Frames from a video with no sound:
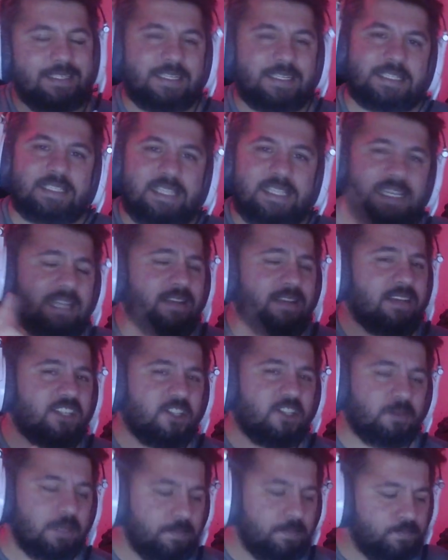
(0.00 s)
İlk aşama
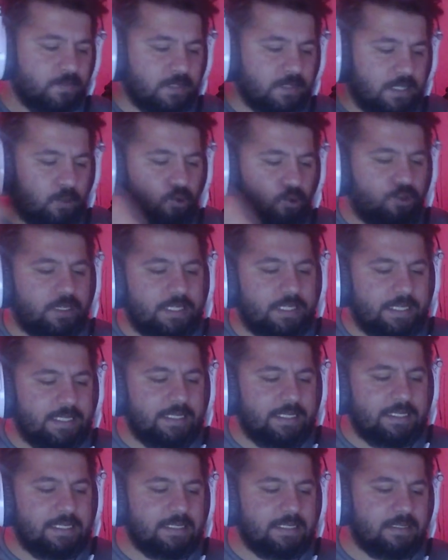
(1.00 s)
oyuna yeni
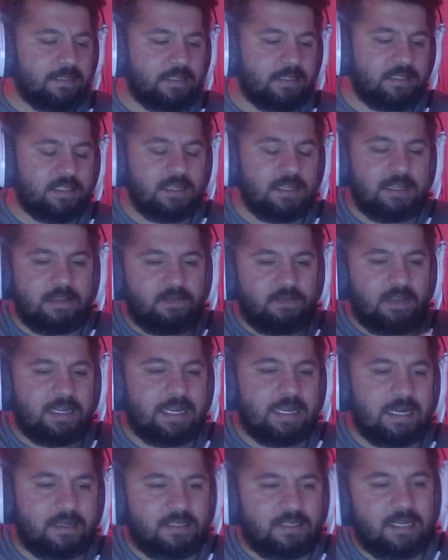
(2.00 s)
girdiniz ve
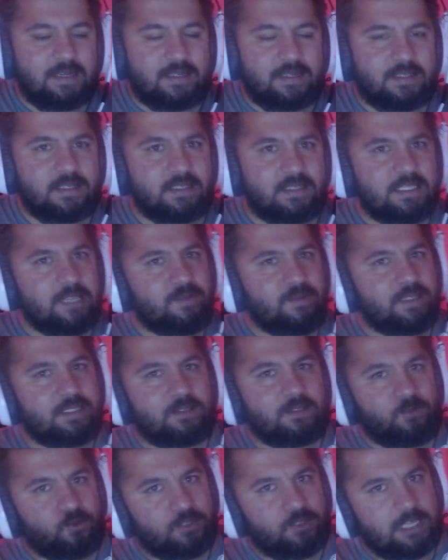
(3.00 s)
karakterlerinizin seviyesini
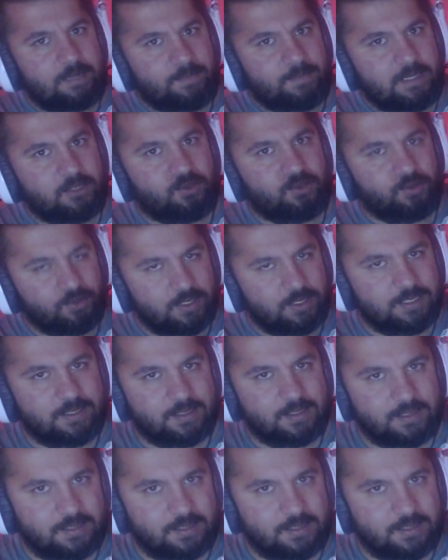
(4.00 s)
yükseltmek zorundasınız.